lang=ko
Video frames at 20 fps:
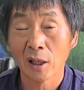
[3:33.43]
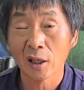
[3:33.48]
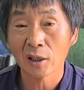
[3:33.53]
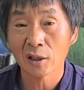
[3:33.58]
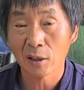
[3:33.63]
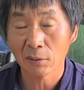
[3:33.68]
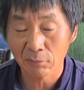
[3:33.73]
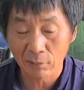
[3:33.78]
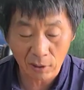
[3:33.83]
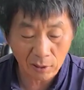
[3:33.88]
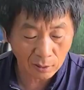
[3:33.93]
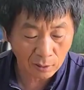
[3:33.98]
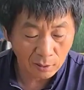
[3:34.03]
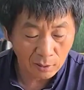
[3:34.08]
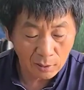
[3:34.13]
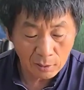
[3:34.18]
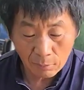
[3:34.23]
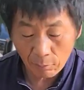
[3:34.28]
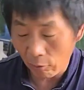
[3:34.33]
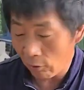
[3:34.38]
했기 때문에
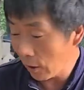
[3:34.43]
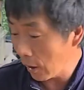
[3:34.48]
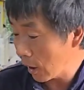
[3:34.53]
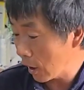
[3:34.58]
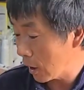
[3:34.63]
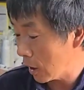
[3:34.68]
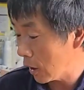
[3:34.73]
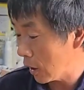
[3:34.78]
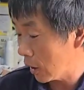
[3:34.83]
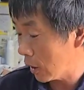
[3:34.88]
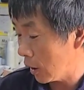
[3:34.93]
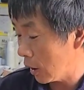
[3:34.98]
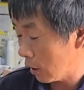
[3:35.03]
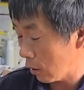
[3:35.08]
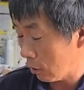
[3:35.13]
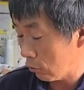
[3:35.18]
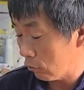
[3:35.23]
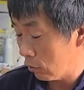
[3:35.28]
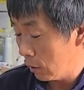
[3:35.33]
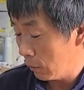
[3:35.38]
벌레가 난 게,